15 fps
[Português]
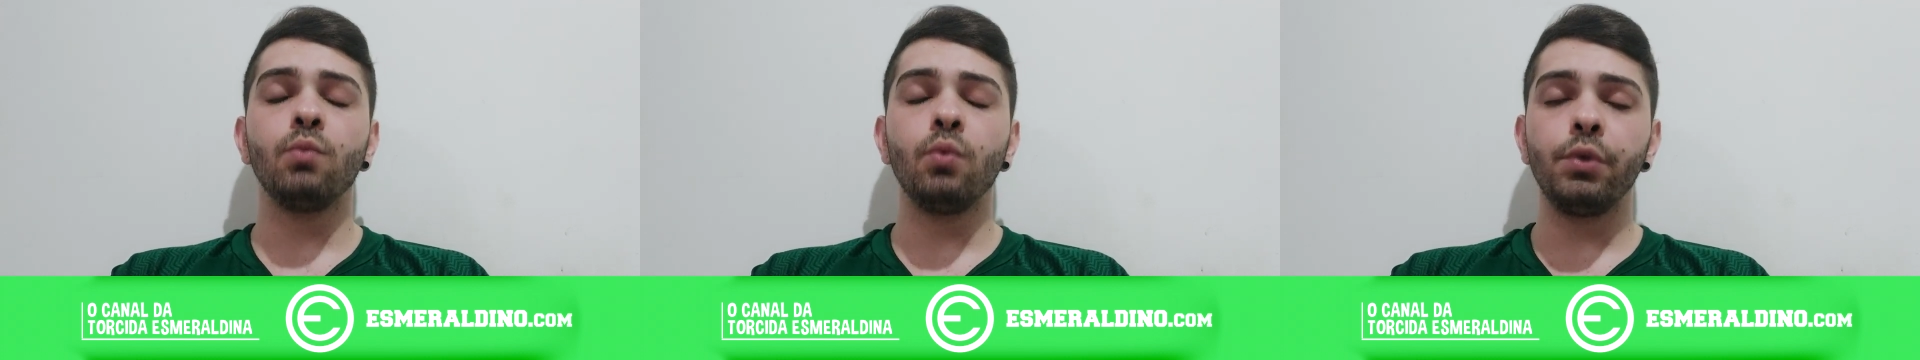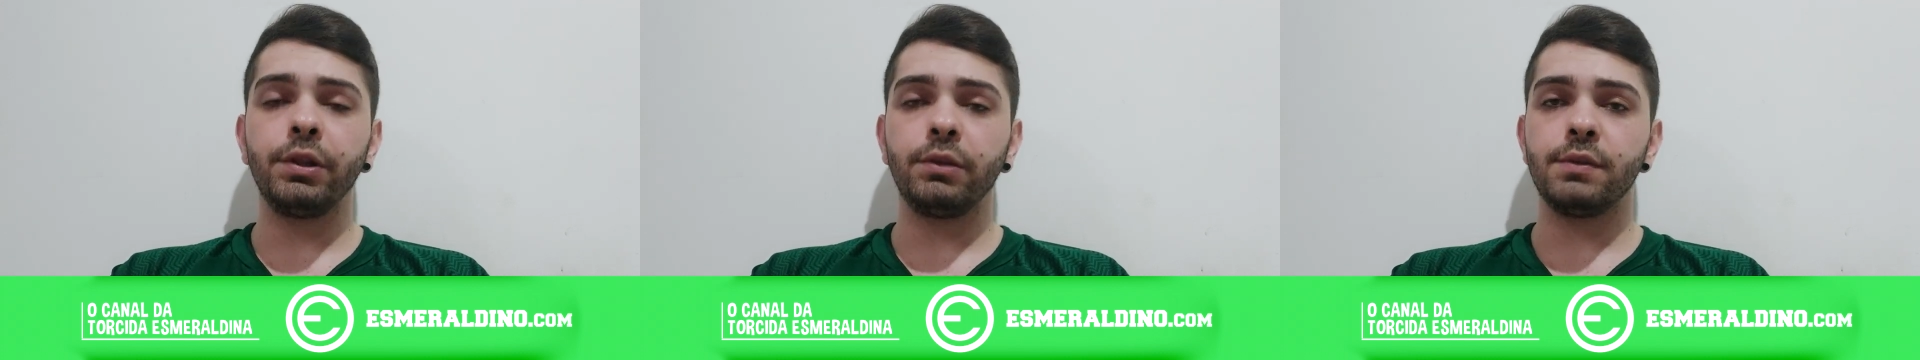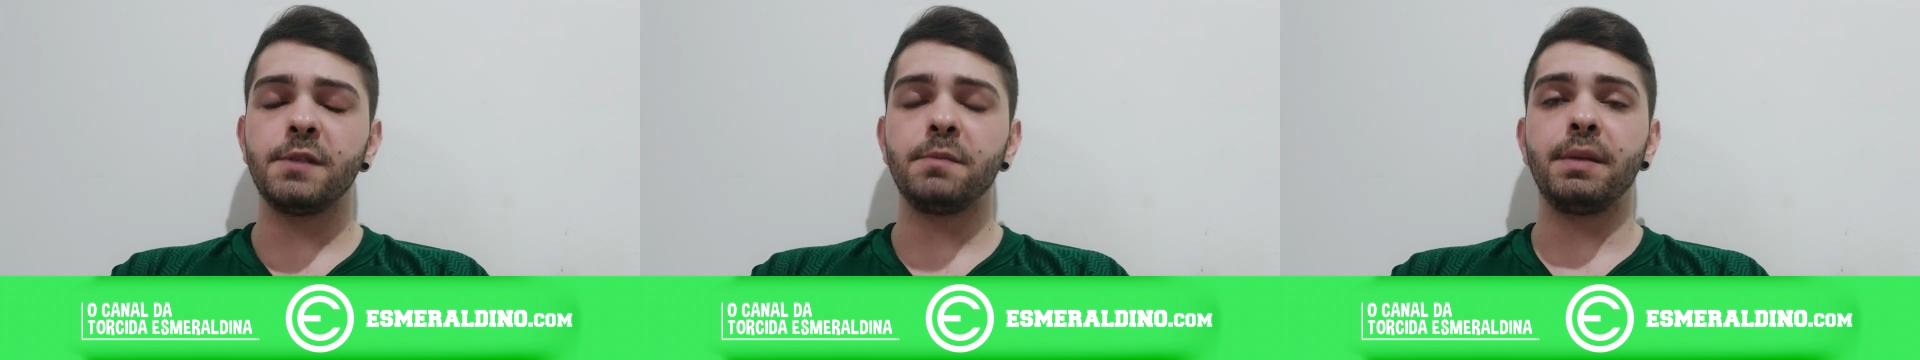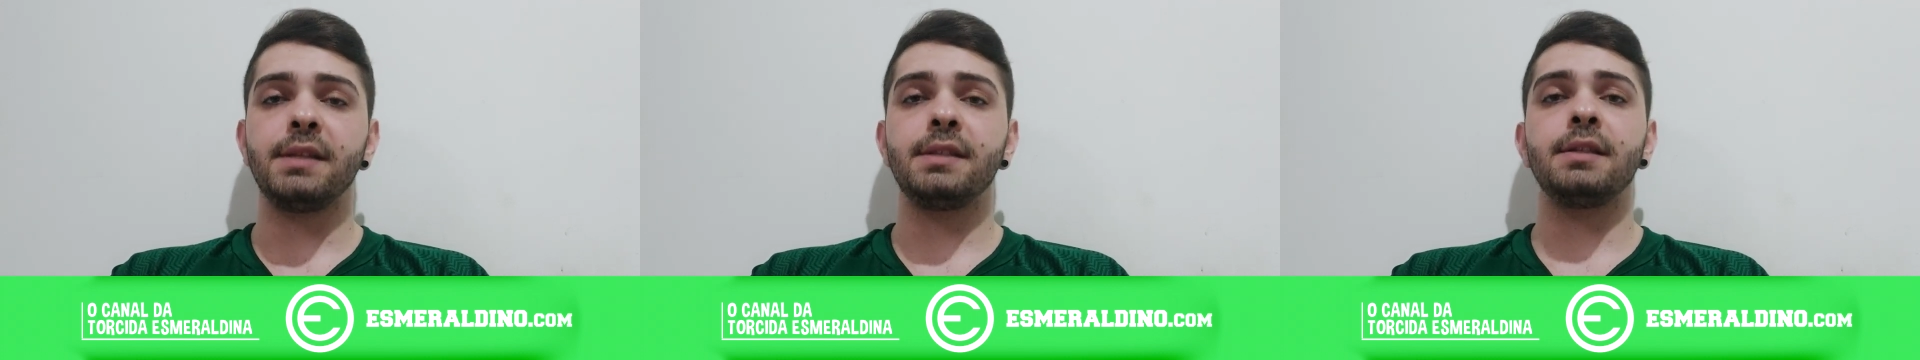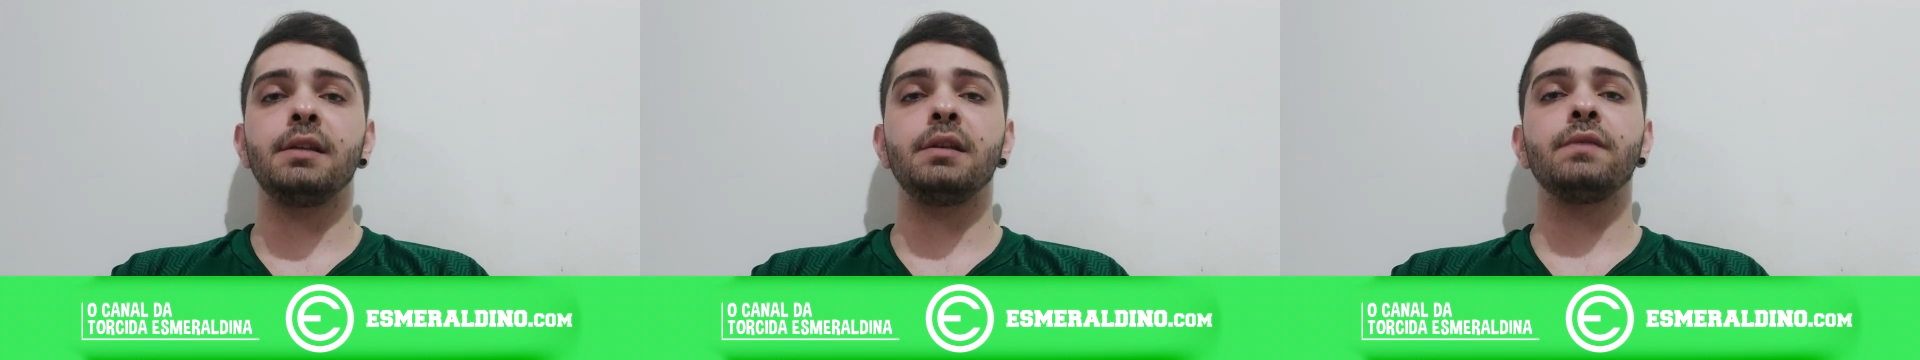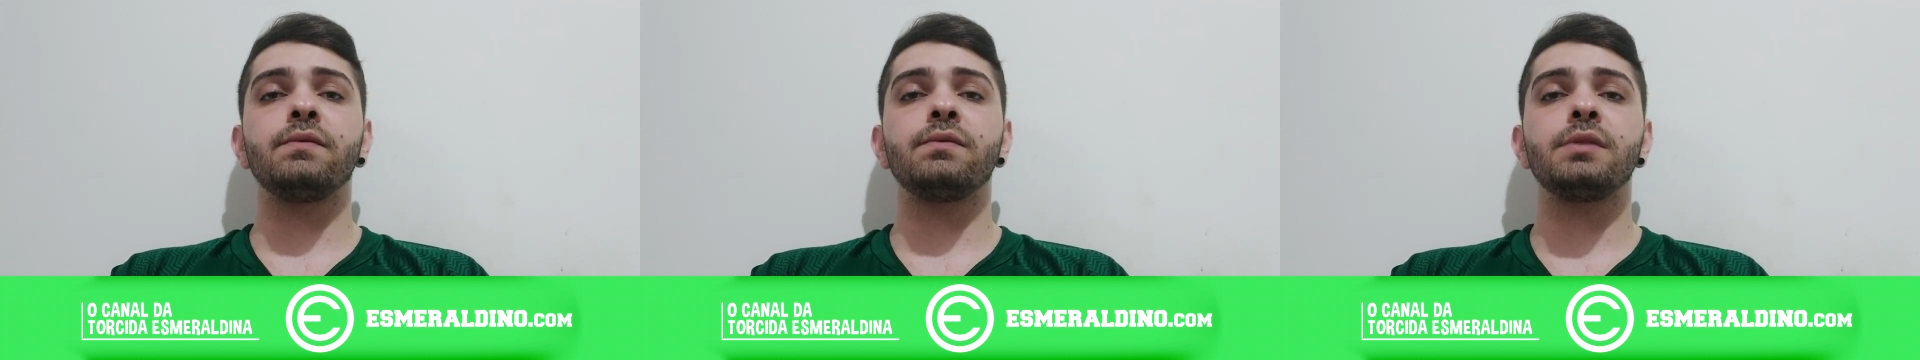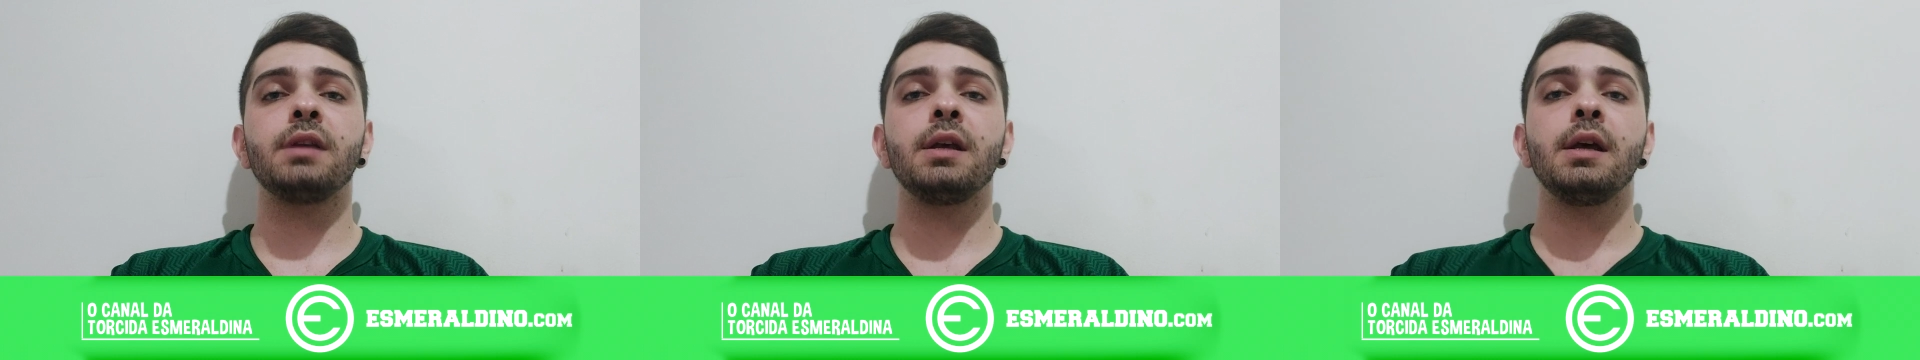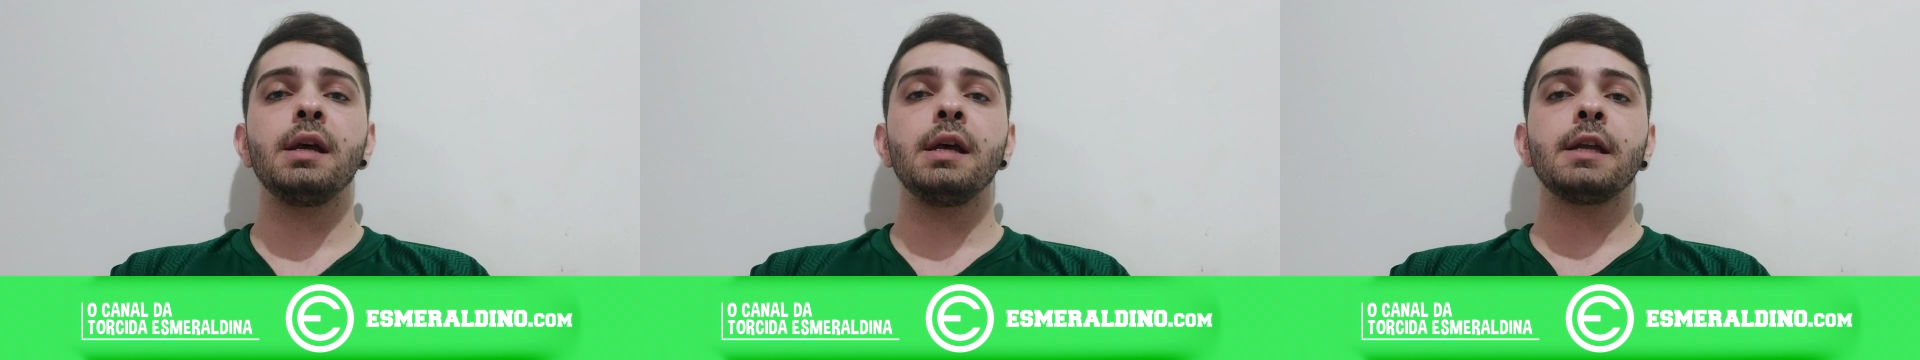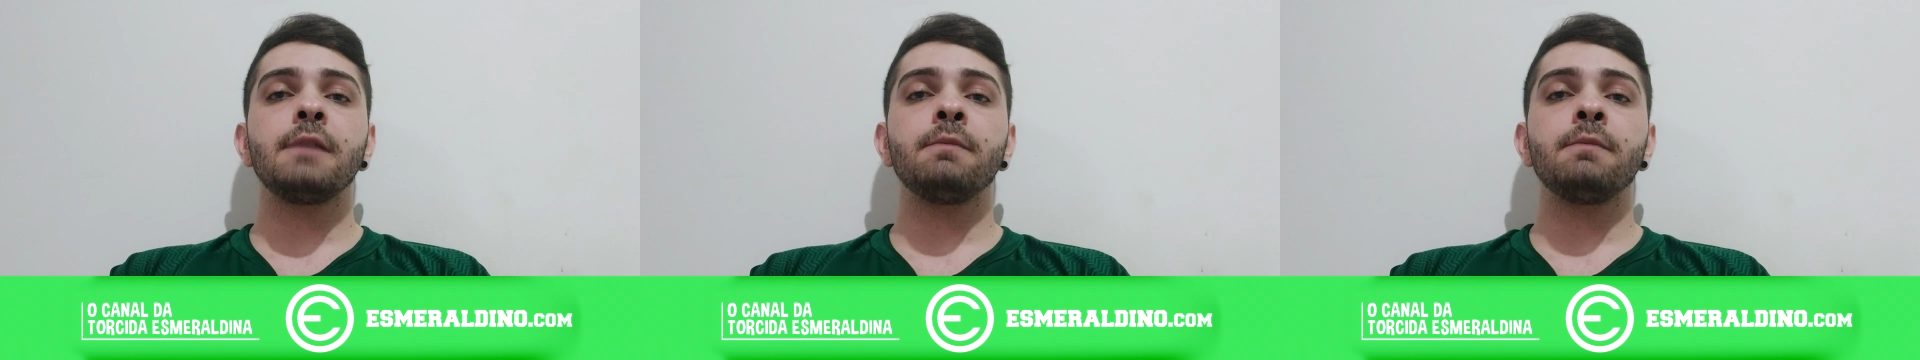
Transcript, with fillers: muito expressivos